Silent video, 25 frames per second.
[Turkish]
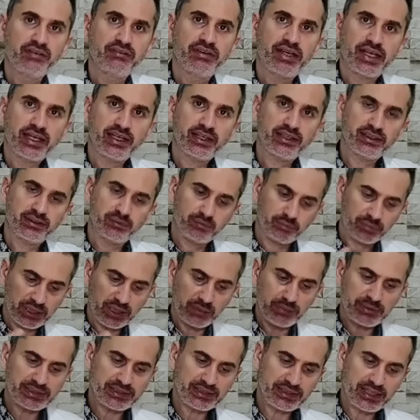Ve e,
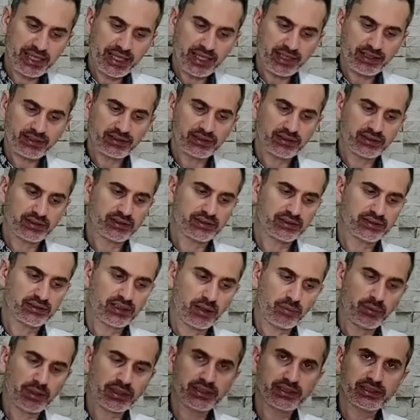piramidin en
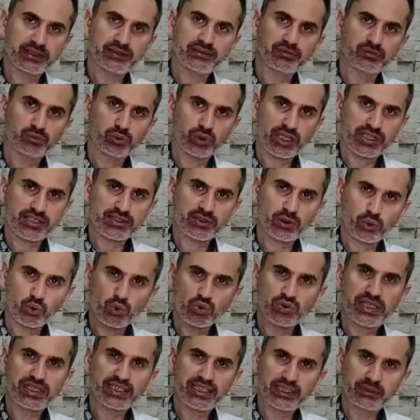tabanı burası da
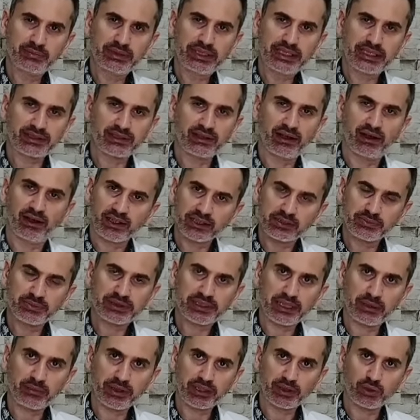%20'lik az bir
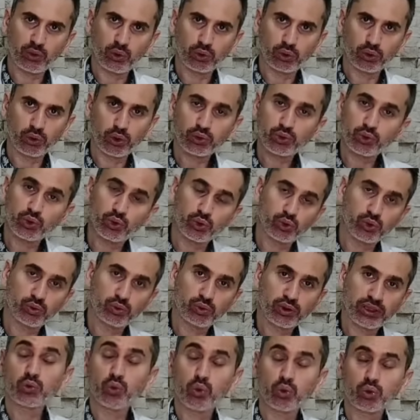tabak oluyor. Çünkü
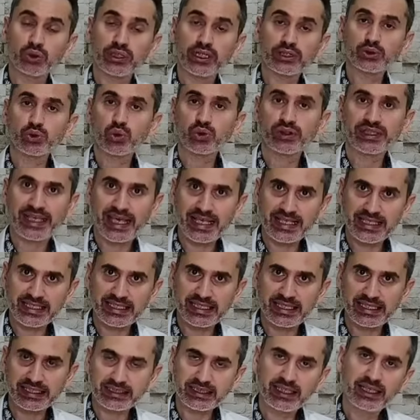burada kokular çok
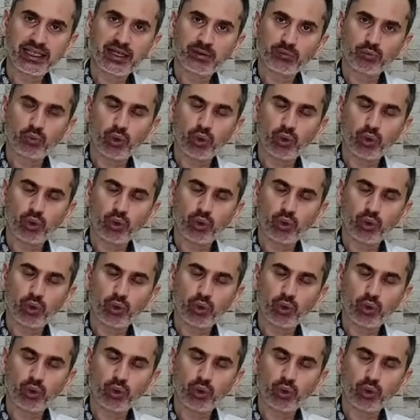keskin.